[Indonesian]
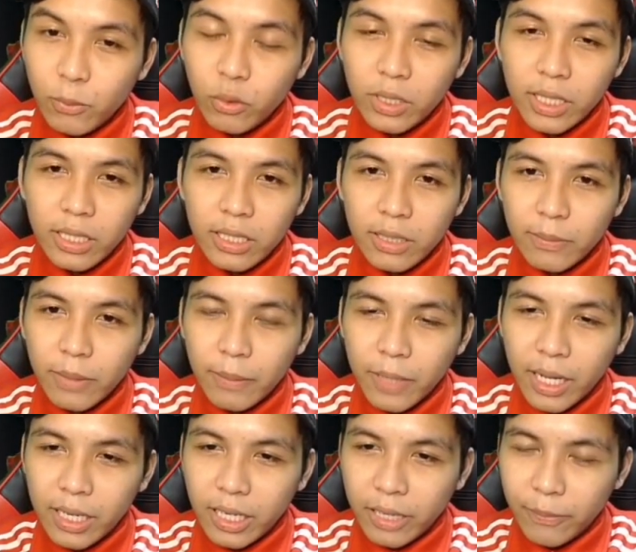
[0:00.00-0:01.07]
mungkin
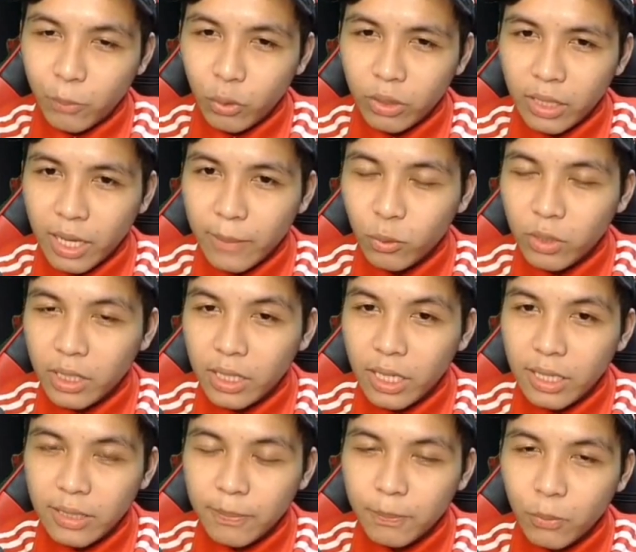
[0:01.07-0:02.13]
disebabkan handphone kamu
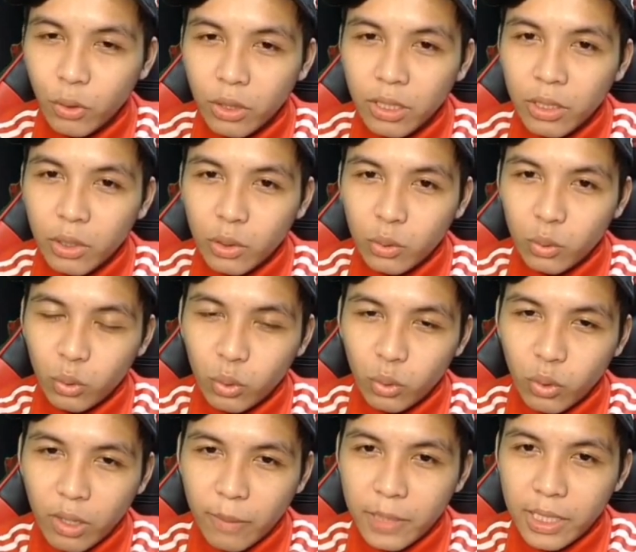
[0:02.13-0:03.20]
tidak support
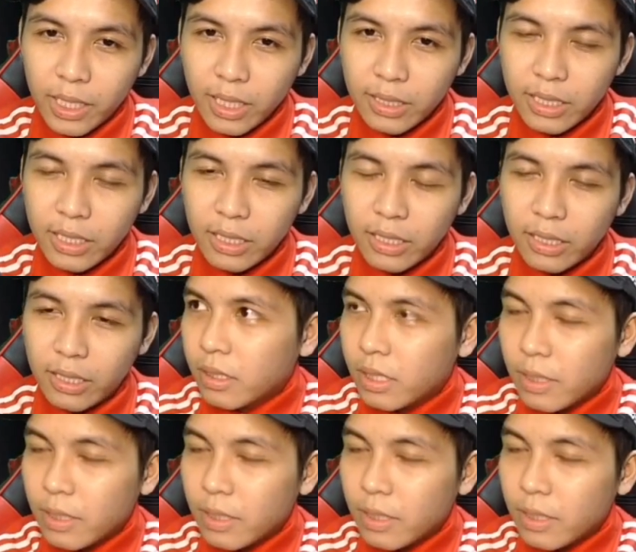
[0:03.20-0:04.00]
untuk aplikasi ini.